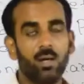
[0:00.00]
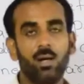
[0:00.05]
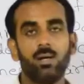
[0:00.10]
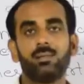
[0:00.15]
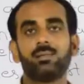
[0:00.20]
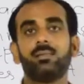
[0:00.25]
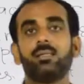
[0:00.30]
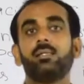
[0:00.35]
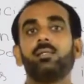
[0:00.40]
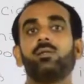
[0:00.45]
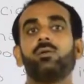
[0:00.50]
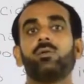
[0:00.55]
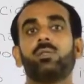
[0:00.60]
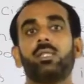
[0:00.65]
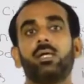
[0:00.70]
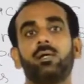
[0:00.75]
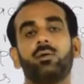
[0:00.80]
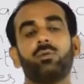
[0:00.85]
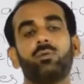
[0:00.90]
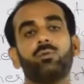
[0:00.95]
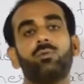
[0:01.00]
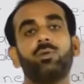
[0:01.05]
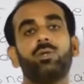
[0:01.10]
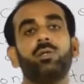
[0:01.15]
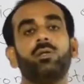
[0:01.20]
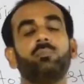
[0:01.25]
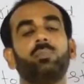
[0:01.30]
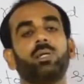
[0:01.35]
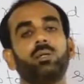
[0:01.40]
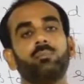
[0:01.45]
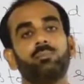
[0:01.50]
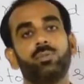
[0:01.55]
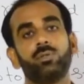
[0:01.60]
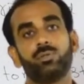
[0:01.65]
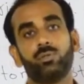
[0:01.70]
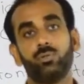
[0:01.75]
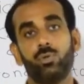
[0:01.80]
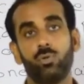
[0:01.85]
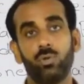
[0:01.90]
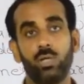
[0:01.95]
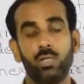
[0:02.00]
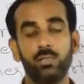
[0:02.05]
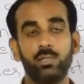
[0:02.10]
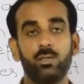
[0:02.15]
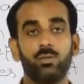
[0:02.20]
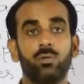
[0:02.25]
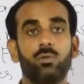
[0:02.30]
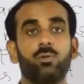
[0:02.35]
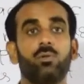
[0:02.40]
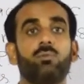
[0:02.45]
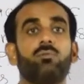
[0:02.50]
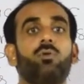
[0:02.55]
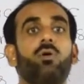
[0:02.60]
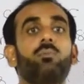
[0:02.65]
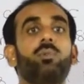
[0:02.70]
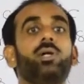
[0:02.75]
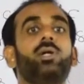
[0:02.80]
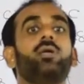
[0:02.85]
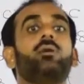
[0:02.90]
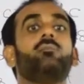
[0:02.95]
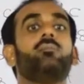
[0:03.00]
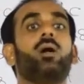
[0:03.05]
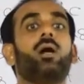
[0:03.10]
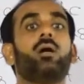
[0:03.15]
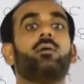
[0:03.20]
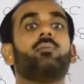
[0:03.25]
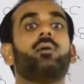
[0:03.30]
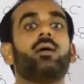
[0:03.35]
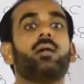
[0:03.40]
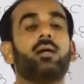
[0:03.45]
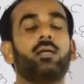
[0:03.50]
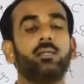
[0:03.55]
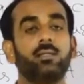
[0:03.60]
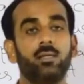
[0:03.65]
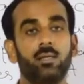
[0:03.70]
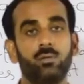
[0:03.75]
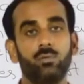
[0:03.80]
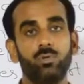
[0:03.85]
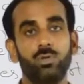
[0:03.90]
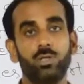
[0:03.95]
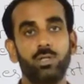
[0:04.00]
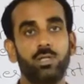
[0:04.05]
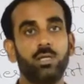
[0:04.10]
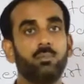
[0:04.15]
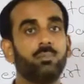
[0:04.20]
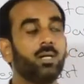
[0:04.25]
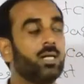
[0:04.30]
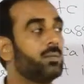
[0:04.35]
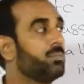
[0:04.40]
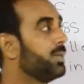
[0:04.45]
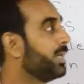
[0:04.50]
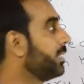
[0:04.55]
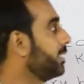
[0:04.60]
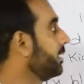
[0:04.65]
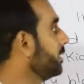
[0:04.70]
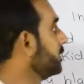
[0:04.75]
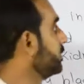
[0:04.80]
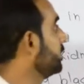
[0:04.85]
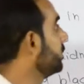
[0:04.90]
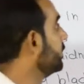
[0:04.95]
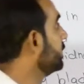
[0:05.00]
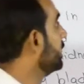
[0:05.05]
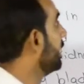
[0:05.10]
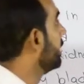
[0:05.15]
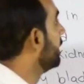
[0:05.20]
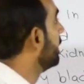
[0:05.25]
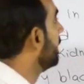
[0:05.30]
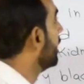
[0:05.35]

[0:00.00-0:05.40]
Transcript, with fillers: अक्सर ये होता है कुडनी में स्टोन आ जाए तो वॉमिटिंग बार बार आती है उल्टियाँ बार बार आना शुरू हो जाती